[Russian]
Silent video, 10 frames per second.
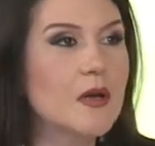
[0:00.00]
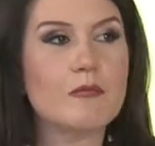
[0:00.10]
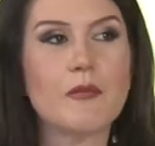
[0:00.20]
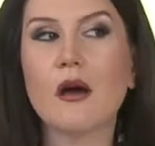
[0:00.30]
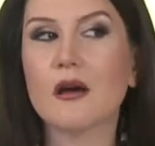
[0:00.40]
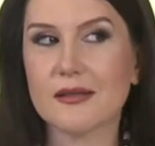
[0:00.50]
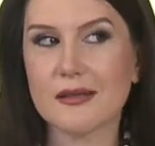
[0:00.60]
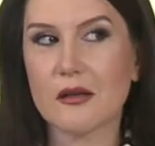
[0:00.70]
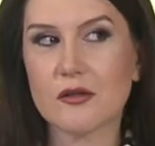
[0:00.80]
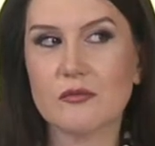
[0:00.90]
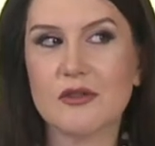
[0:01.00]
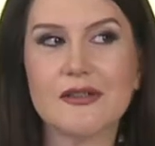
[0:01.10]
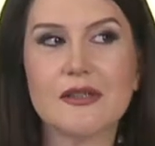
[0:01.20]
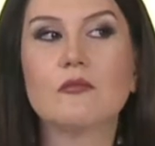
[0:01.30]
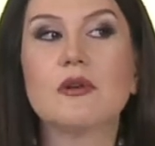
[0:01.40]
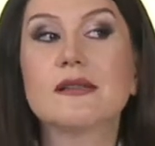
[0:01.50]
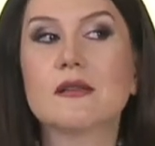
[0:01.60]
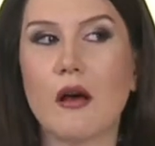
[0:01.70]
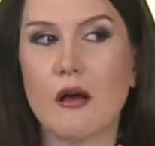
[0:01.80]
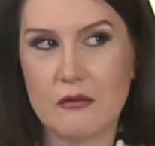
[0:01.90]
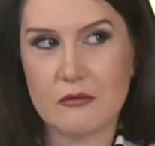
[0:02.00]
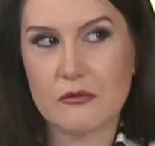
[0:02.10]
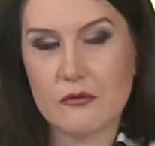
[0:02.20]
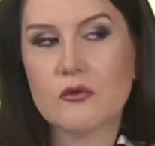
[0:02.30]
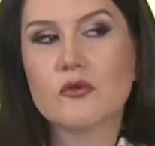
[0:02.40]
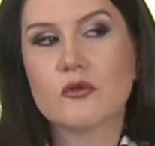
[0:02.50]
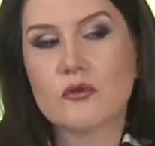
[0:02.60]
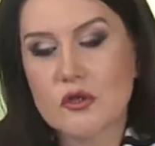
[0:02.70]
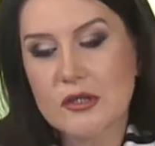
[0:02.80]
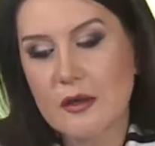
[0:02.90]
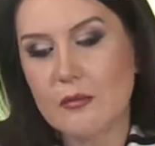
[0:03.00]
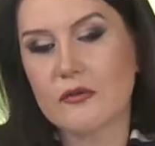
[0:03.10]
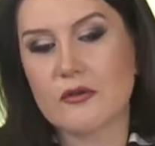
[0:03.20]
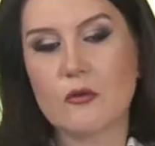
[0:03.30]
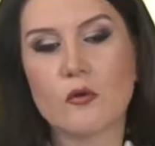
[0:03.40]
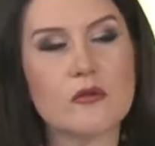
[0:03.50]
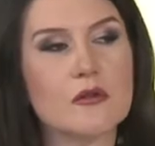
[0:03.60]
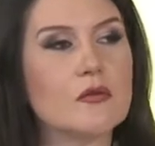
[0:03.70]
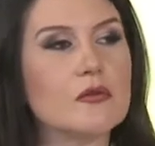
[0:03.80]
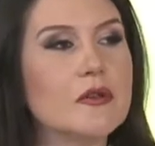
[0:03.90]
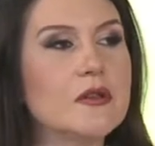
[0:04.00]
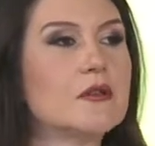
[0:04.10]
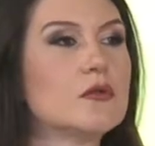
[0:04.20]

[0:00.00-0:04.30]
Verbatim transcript: мягко скажем, не всем близка той, той же самой Второй мировой войны, mm.